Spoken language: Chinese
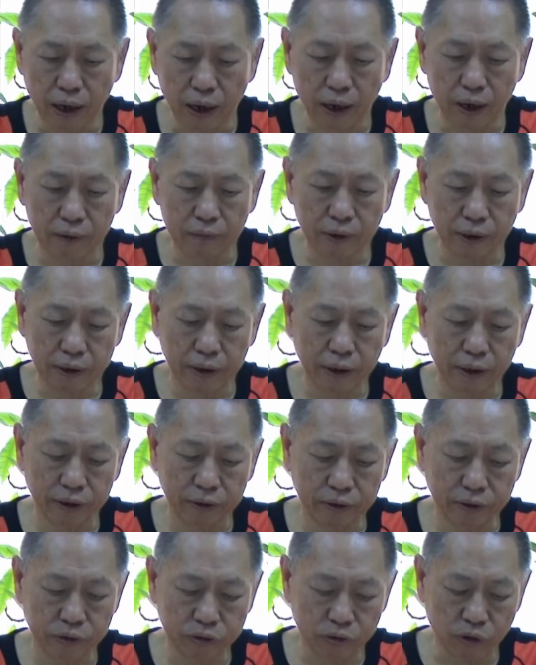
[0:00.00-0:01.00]
啊，我今
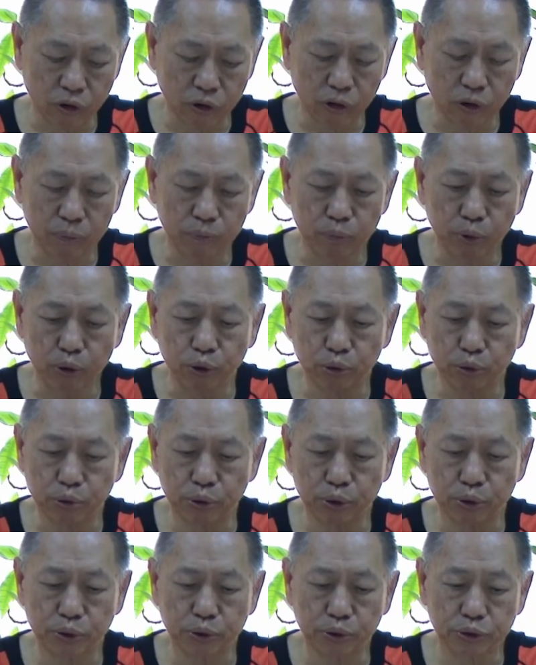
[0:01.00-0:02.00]
日所报
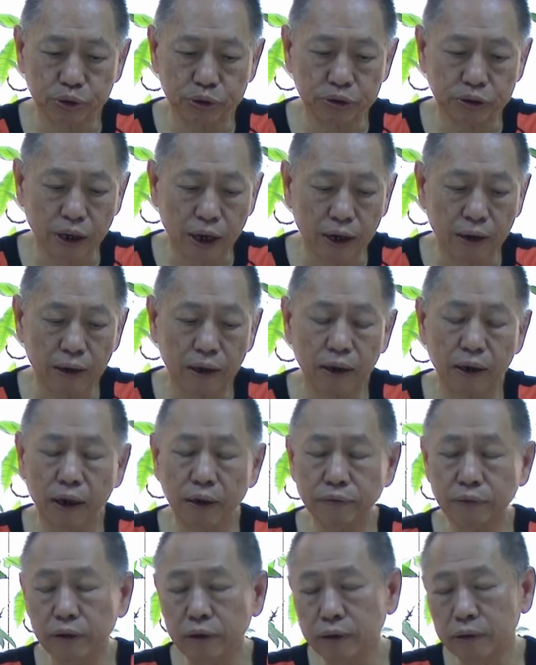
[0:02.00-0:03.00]
告的就是遮，
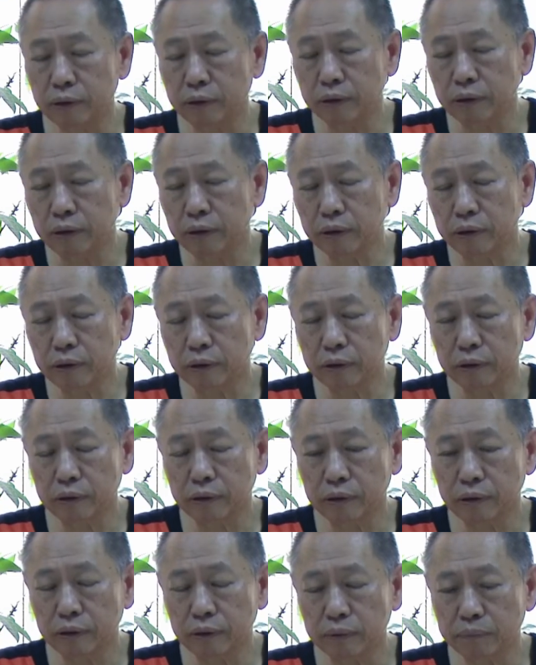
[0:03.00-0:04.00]
啊，所以
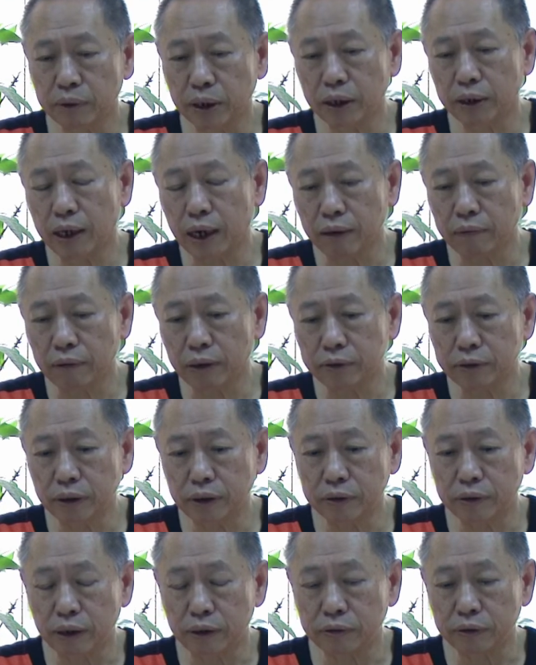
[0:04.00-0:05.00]
要解决
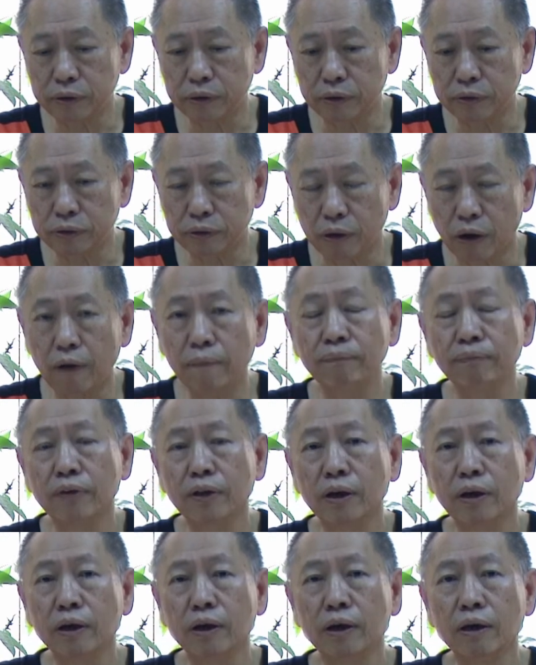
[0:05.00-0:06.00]
这代志，就是讲，
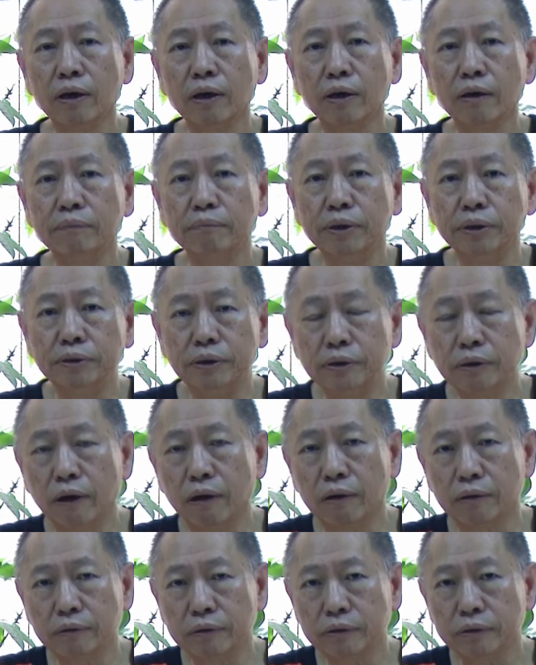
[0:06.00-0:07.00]
民进
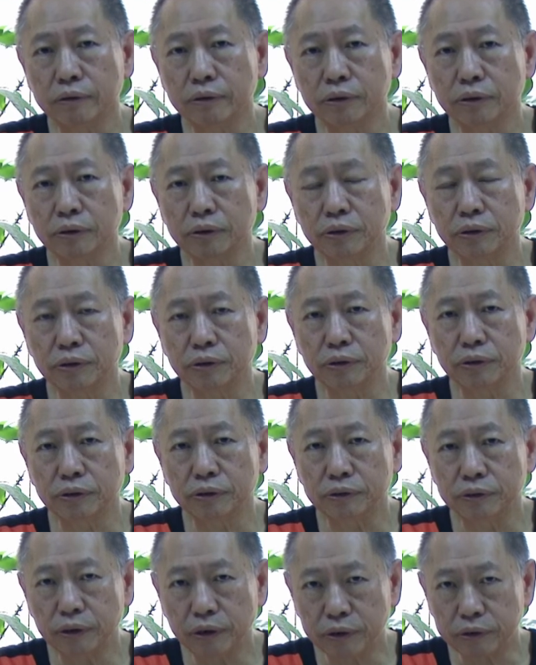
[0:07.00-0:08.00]
党
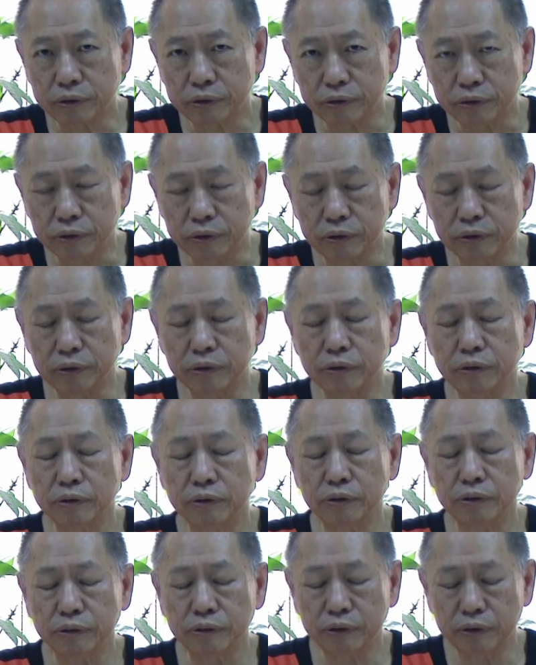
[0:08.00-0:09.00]
适时
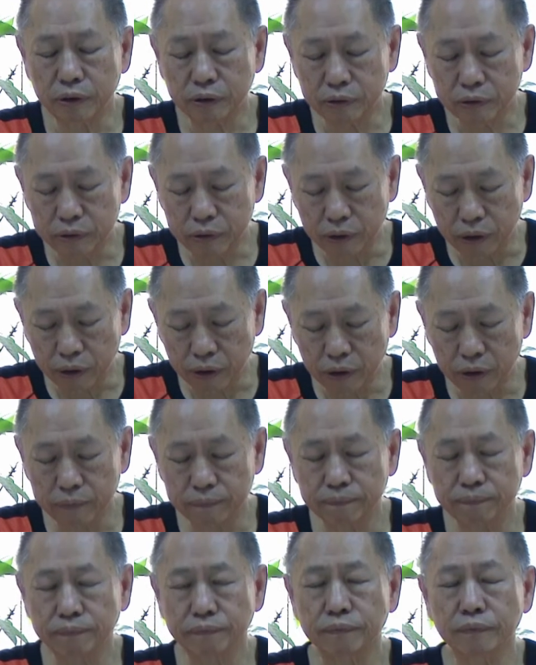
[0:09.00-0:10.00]
适地
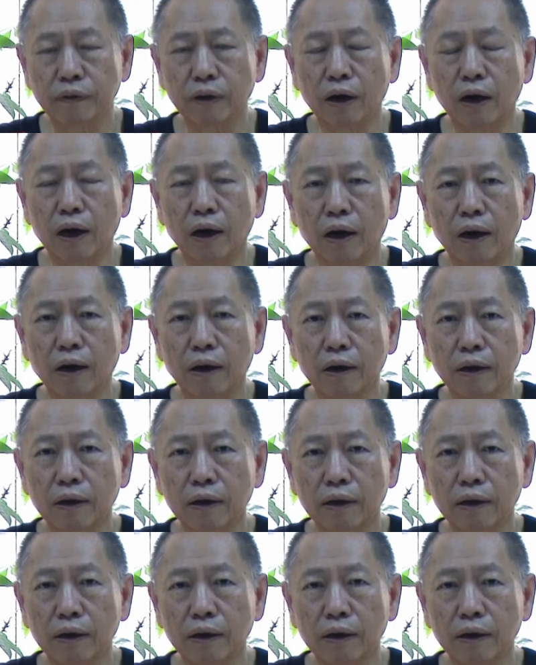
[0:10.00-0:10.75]
啊，